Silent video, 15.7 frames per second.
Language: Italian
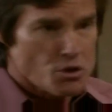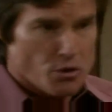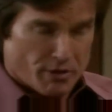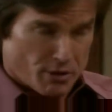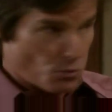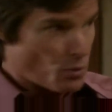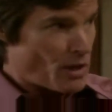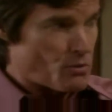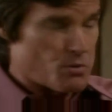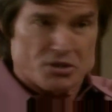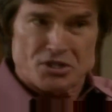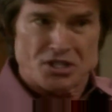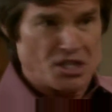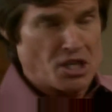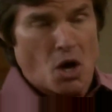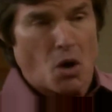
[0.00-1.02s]
Che mi sembra di
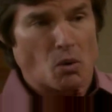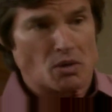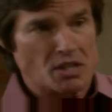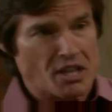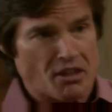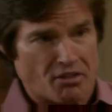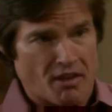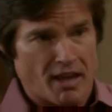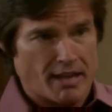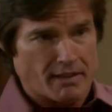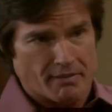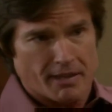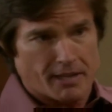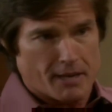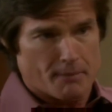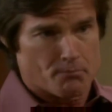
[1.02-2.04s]
averci dentro due
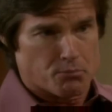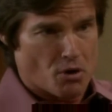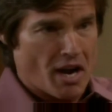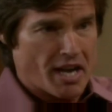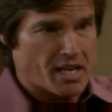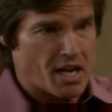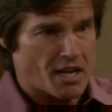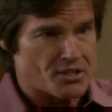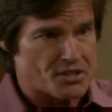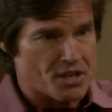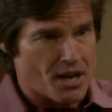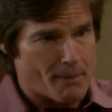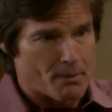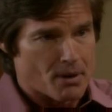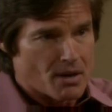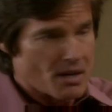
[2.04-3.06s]
furetti che si pigliano a
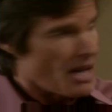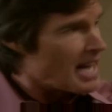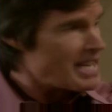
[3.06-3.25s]
cazzotti.